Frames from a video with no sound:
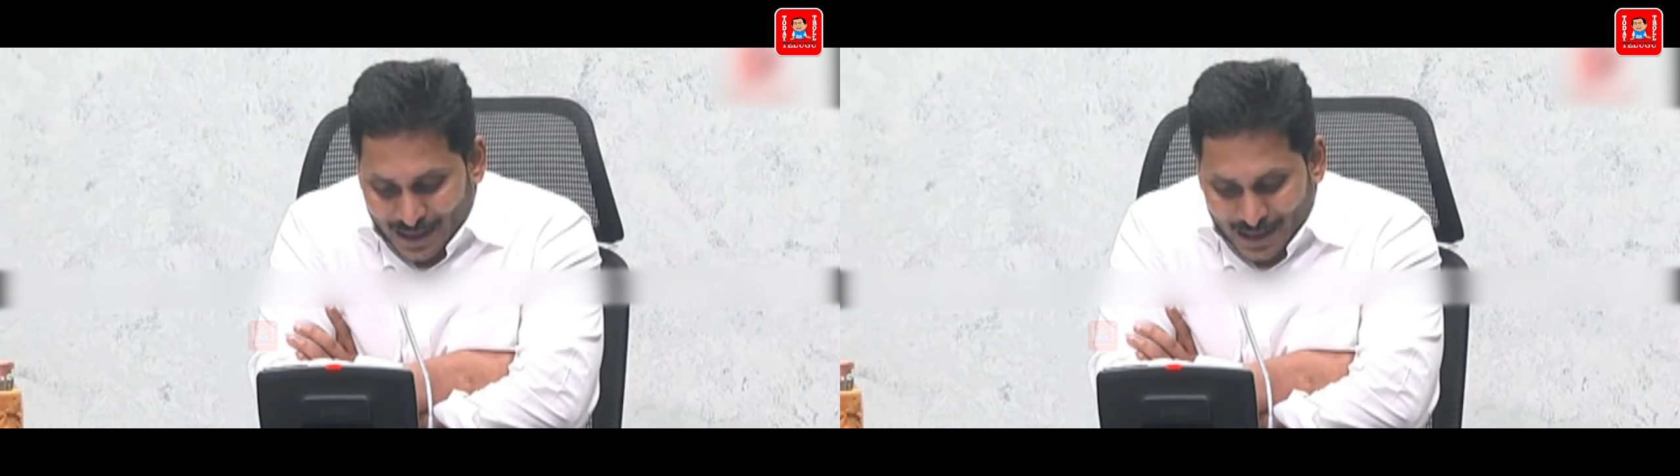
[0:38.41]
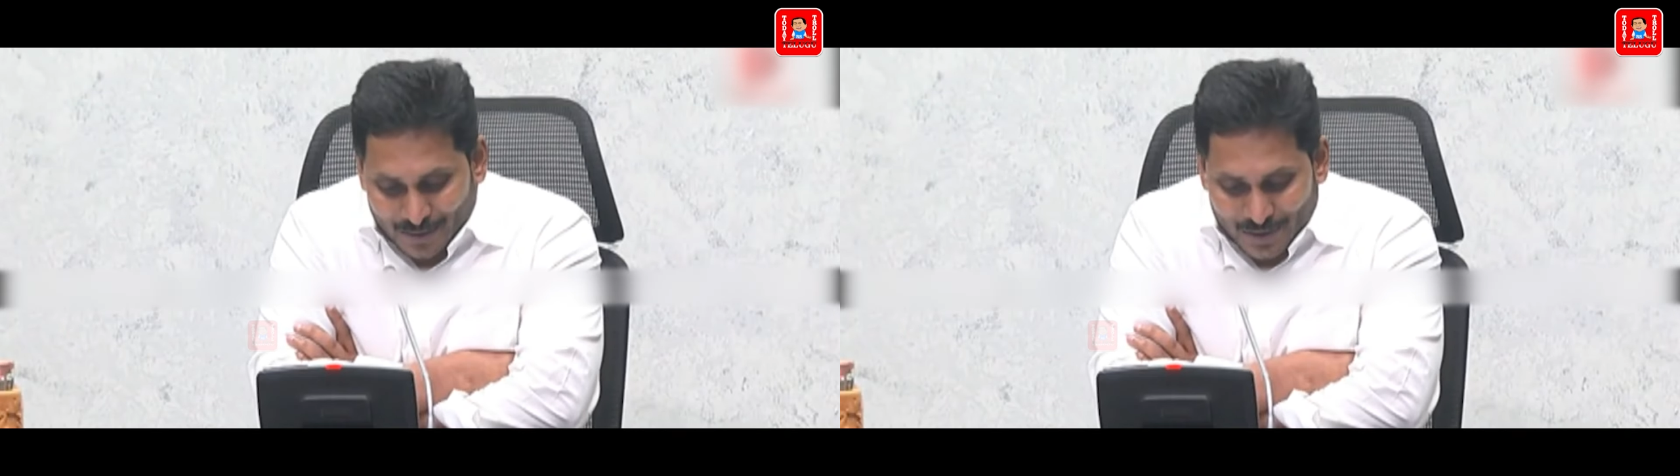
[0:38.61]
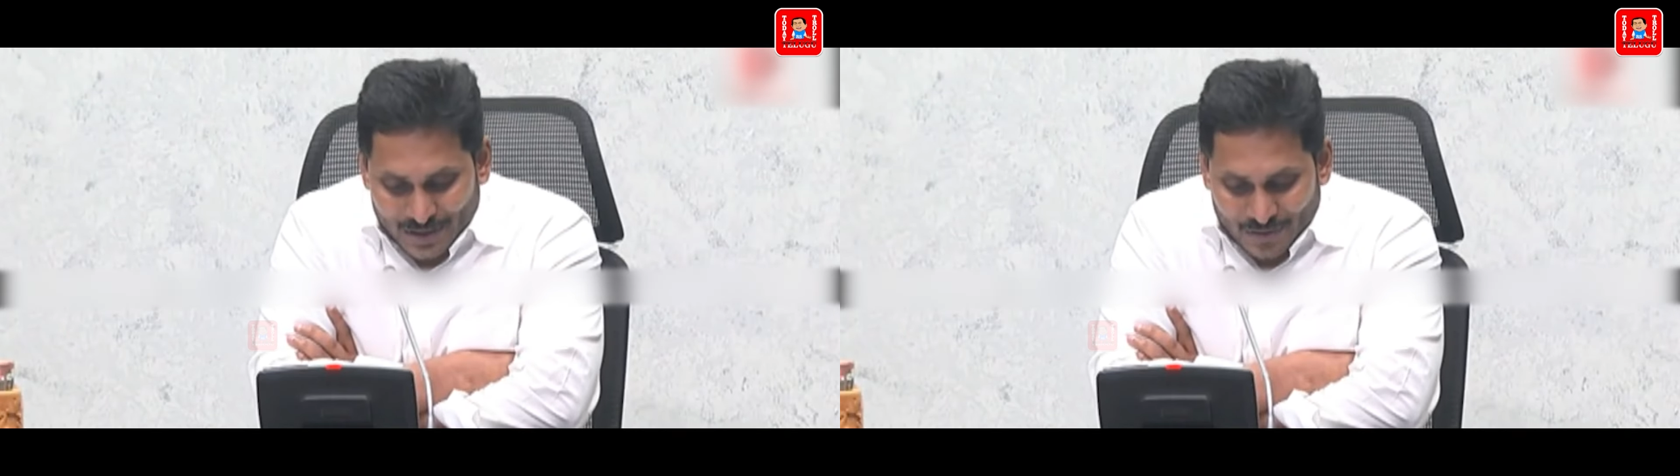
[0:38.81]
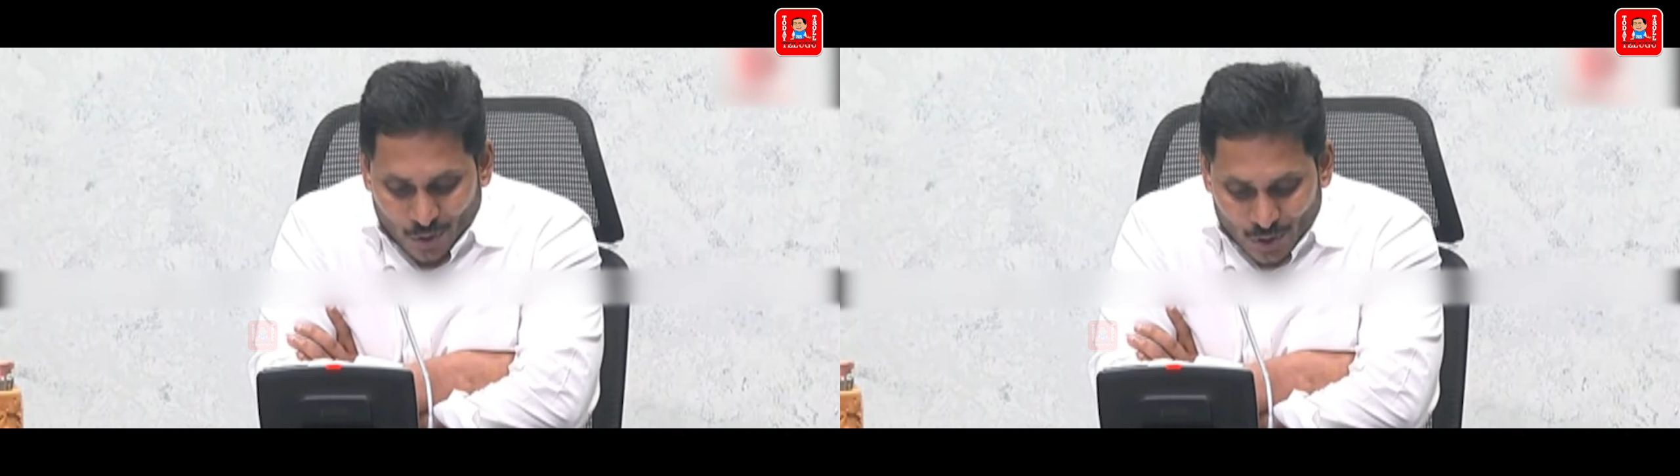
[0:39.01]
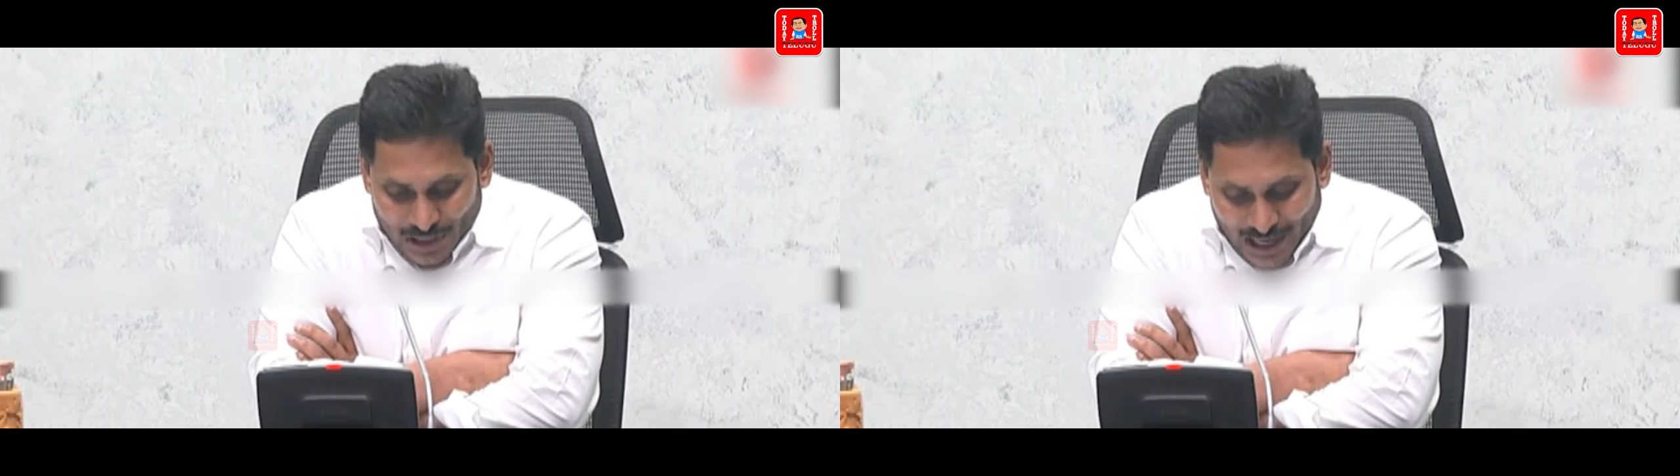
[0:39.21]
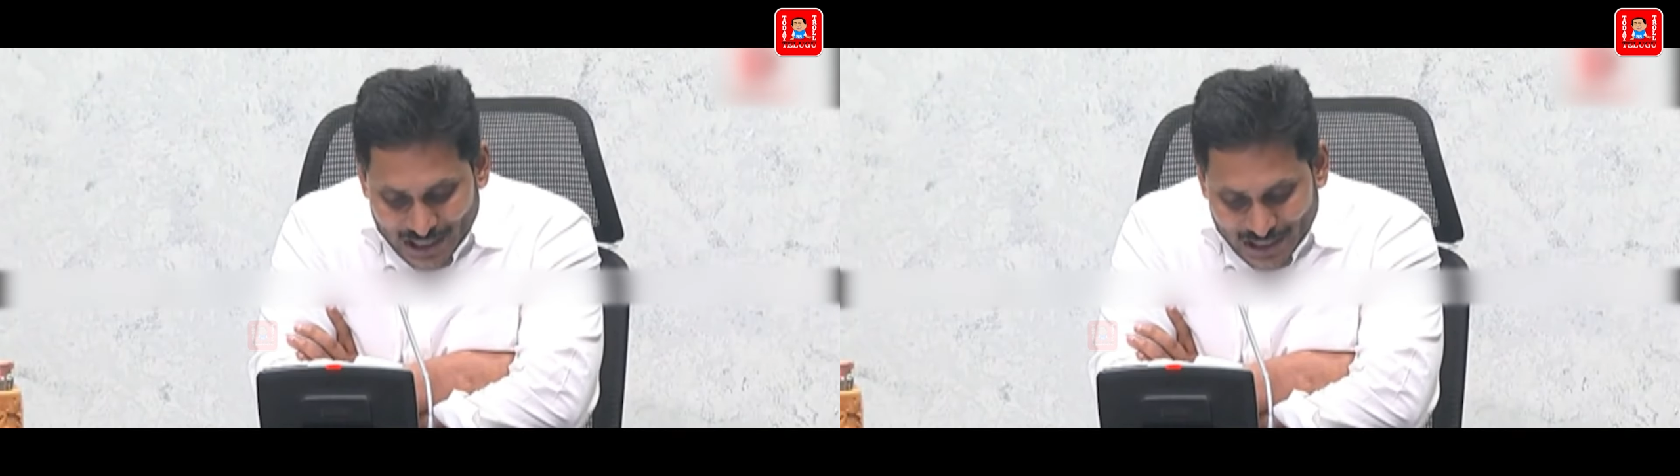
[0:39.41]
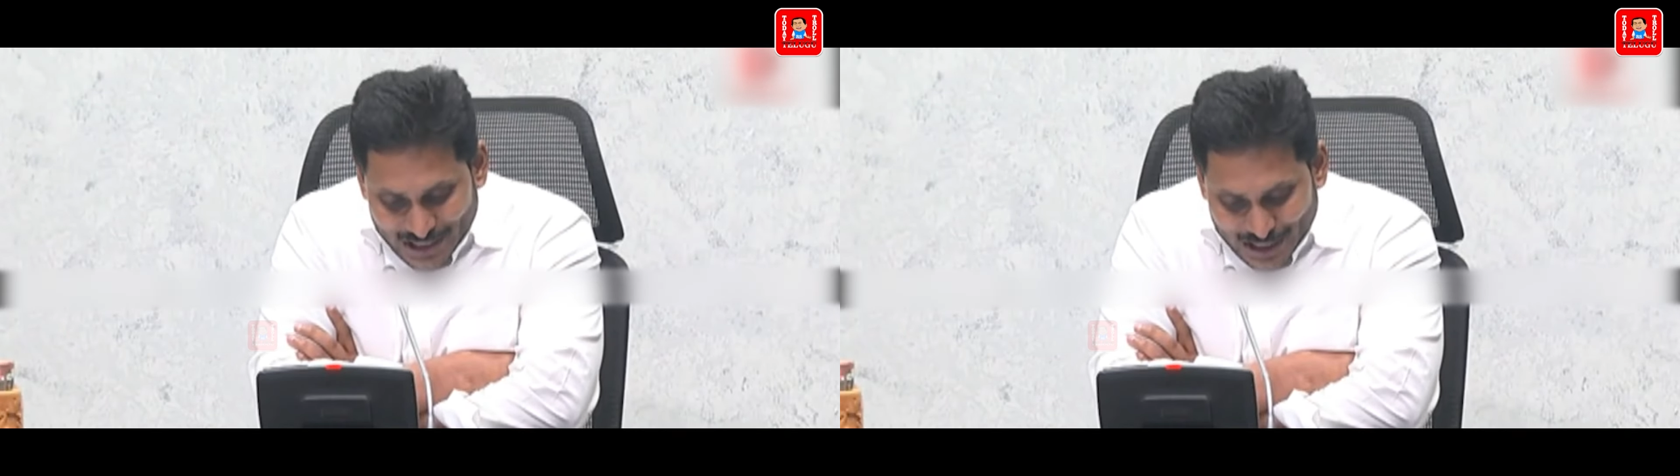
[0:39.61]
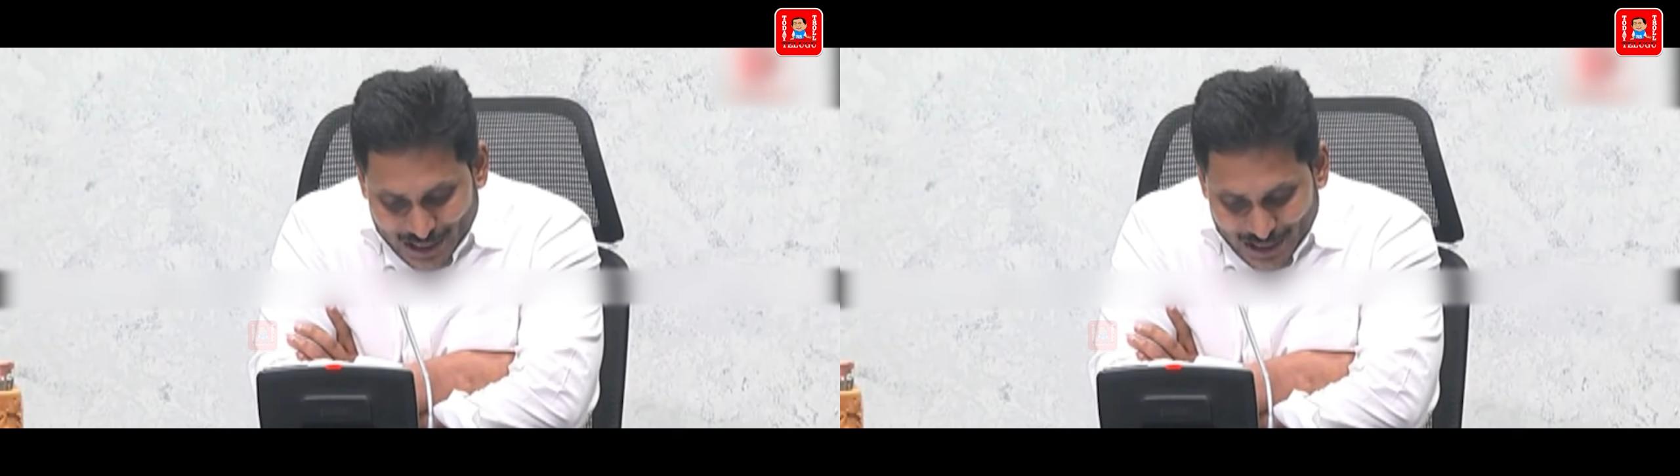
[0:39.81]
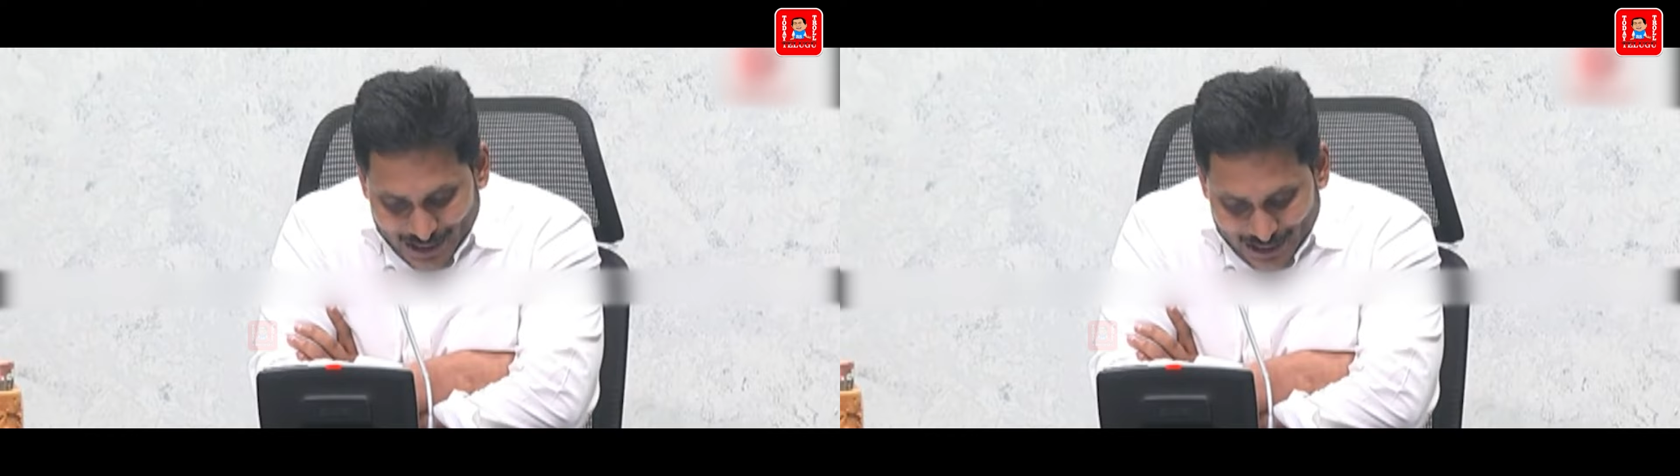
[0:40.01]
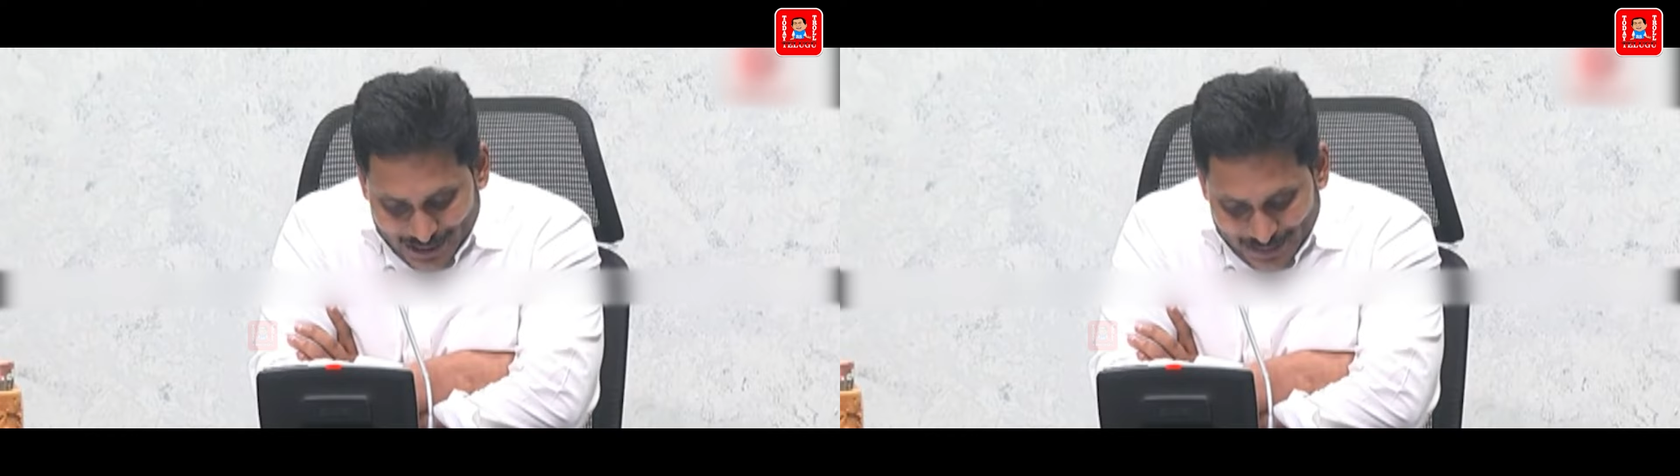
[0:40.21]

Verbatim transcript: ఉన్న బ్రాండ్లు తీసేసి కొత్త బ్రాండ్లు